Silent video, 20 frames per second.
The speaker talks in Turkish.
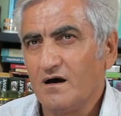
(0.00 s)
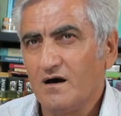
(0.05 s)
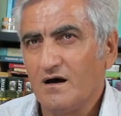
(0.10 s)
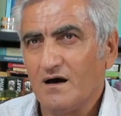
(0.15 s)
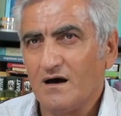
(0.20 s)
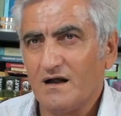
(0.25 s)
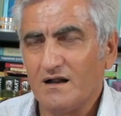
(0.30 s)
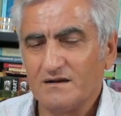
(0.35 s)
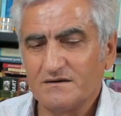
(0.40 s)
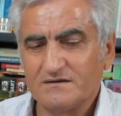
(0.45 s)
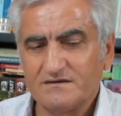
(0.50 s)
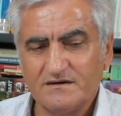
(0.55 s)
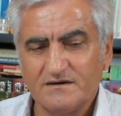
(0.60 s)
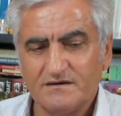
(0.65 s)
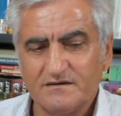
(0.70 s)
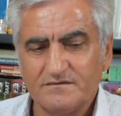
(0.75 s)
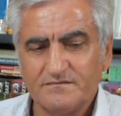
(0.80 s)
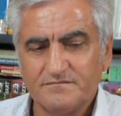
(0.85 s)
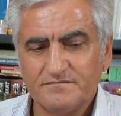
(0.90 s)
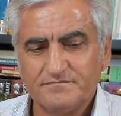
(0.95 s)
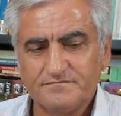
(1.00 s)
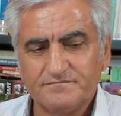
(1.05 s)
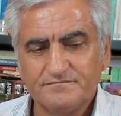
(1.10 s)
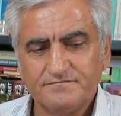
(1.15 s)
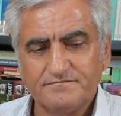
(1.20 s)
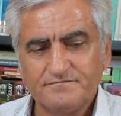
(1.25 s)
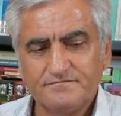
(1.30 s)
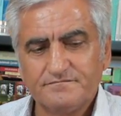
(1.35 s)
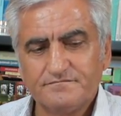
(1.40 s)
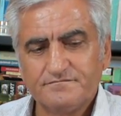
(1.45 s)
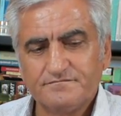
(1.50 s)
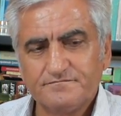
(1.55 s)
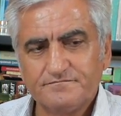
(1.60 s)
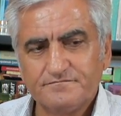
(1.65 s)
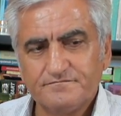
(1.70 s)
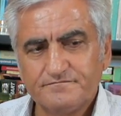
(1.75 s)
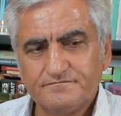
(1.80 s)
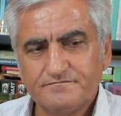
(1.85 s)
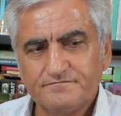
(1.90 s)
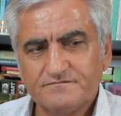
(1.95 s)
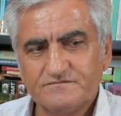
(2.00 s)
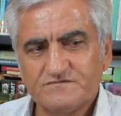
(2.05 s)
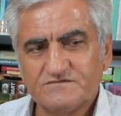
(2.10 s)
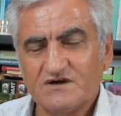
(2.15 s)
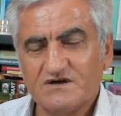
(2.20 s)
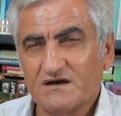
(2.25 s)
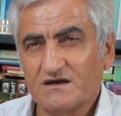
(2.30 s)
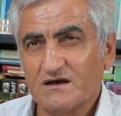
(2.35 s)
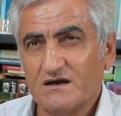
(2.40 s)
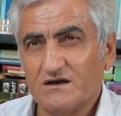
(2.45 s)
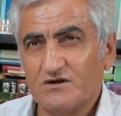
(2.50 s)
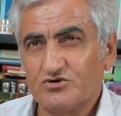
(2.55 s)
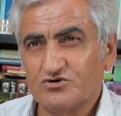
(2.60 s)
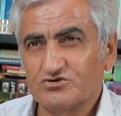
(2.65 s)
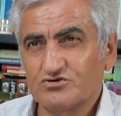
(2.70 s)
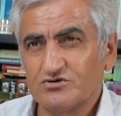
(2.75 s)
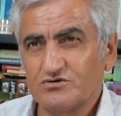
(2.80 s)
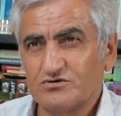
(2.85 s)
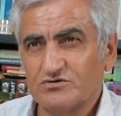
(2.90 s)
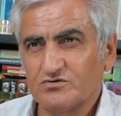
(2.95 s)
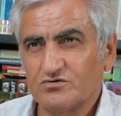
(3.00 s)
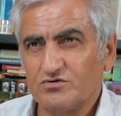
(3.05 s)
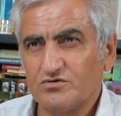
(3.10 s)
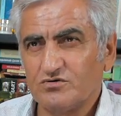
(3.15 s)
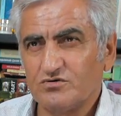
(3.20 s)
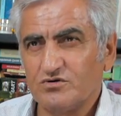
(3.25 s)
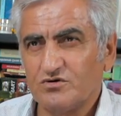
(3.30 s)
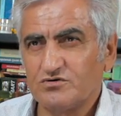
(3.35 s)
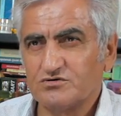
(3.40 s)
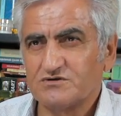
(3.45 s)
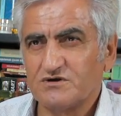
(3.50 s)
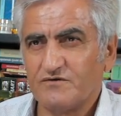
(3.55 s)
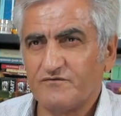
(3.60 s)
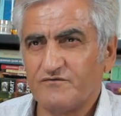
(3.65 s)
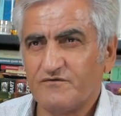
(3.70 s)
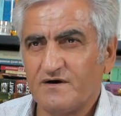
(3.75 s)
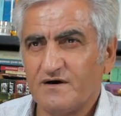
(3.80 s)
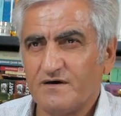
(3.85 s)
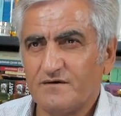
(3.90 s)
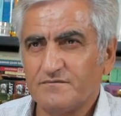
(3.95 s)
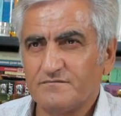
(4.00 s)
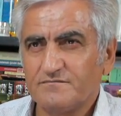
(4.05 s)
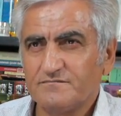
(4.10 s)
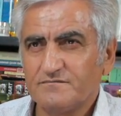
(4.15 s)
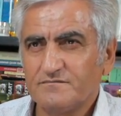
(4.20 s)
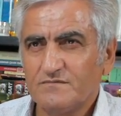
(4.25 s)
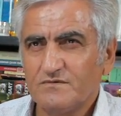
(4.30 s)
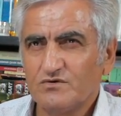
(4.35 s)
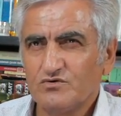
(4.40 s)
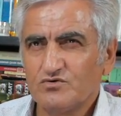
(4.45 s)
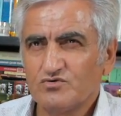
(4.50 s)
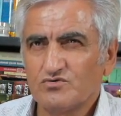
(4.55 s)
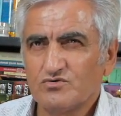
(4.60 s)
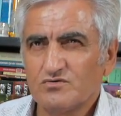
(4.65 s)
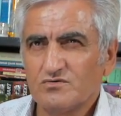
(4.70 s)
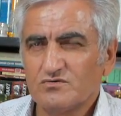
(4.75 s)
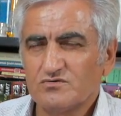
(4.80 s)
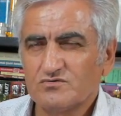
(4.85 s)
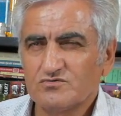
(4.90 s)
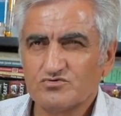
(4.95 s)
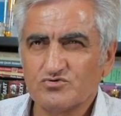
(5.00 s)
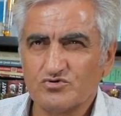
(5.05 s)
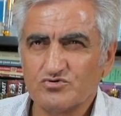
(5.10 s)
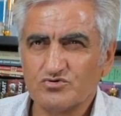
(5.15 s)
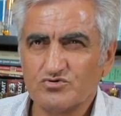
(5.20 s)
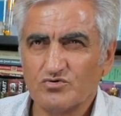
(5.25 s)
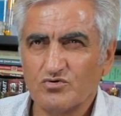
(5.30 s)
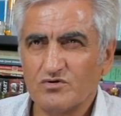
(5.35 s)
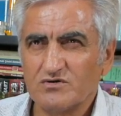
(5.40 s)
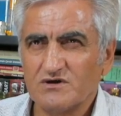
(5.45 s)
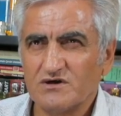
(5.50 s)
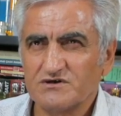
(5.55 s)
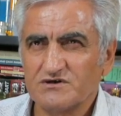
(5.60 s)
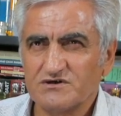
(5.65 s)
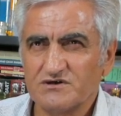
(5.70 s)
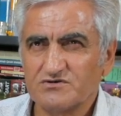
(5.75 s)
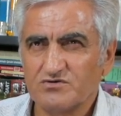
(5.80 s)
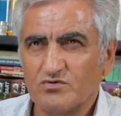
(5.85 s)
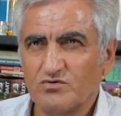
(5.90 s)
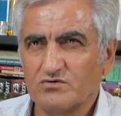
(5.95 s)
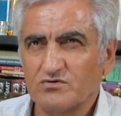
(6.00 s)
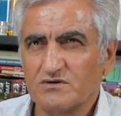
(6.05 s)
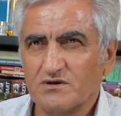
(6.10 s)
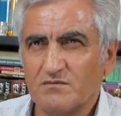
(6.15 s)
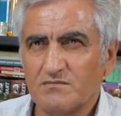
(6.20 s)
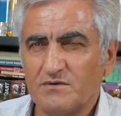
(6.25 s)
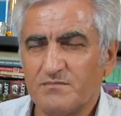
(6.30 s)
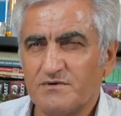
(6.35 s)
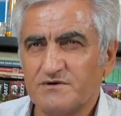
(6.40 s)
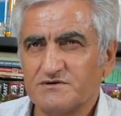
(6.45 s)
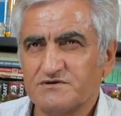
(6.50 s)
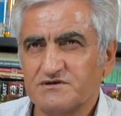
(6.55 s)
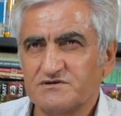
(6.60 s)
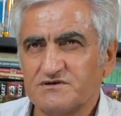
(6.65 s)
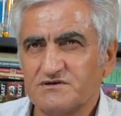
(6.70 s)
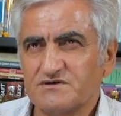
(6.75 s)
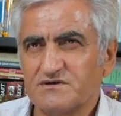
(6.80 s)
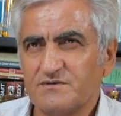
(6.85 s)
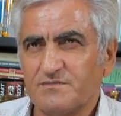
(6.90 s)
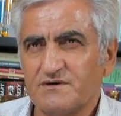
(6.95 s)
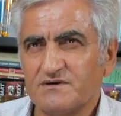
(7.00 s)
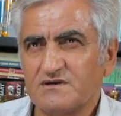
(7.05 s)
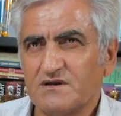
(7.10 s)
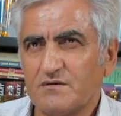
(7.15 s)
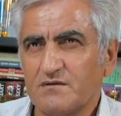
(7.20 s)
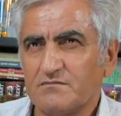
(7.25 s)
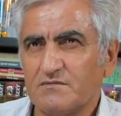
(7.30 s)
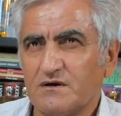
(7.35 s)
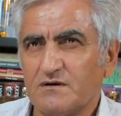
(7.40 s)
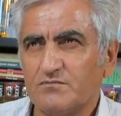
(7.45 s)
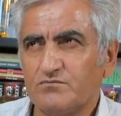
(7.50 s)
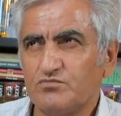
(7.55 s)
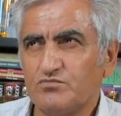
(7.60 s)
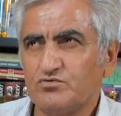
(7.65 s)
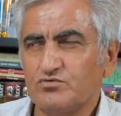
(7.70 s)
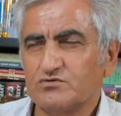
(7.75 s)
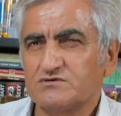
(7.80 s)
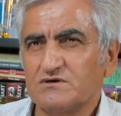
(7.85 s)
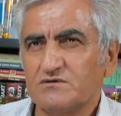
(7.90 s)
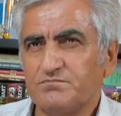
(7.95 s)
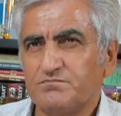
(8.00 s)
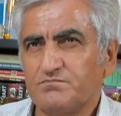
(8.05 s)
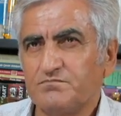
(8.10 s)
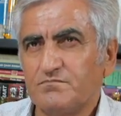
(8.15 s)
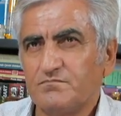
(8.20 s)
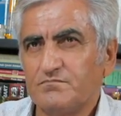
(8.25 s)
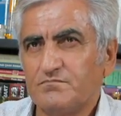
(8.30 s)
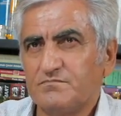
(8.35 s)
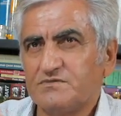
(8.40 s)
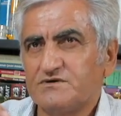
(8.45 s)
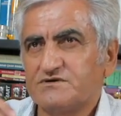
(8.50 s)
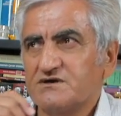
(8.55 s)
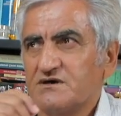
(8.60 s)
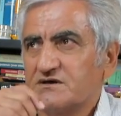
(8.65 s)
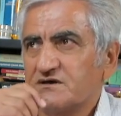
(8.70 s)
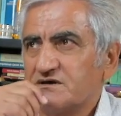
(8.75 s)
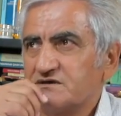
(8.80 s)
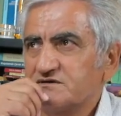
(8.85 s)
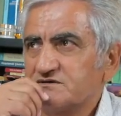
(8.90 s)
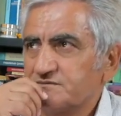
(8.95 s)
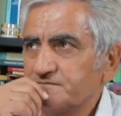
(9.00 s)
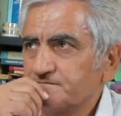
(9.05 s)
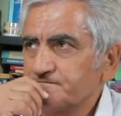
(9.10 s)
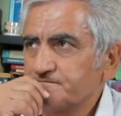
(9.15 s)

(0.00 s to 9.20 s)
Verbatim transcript: Altın. Çalkalıyorsun günde üç defa. Çocuk 10 yaşındaysa 10 damla, 5 yaşındaysa ben damla, büyükse bir çay kaşığı.